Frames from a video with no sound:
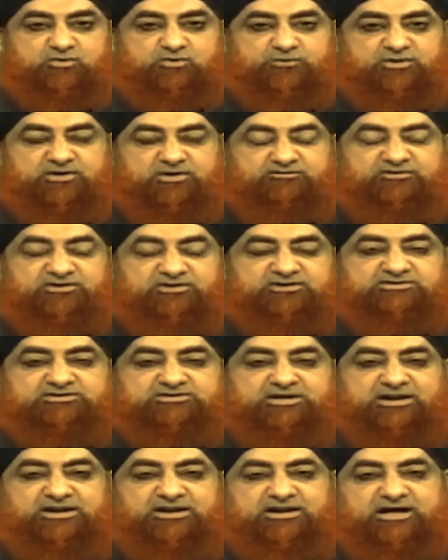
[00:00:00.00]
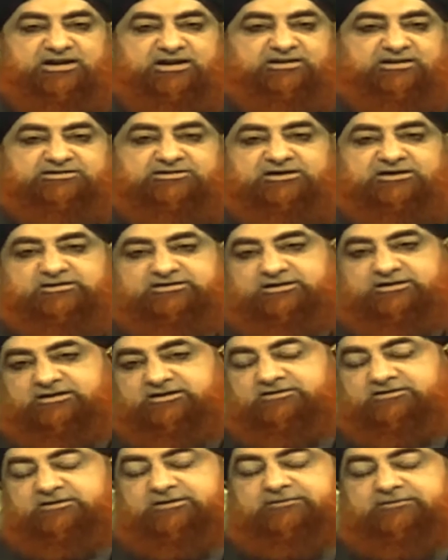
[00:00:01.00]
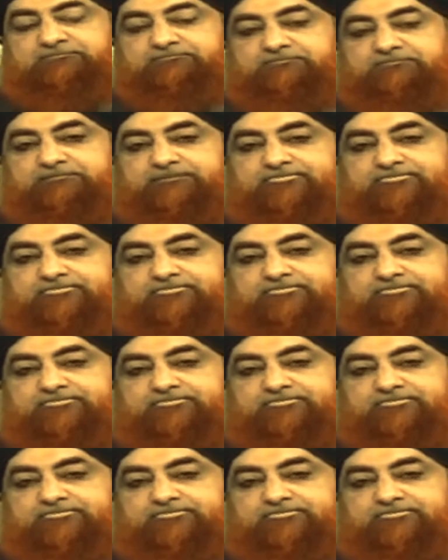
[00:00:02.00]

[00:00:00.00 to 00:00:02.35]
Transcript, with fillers: ऊपर फरिश्ते लानत करते रहते हैं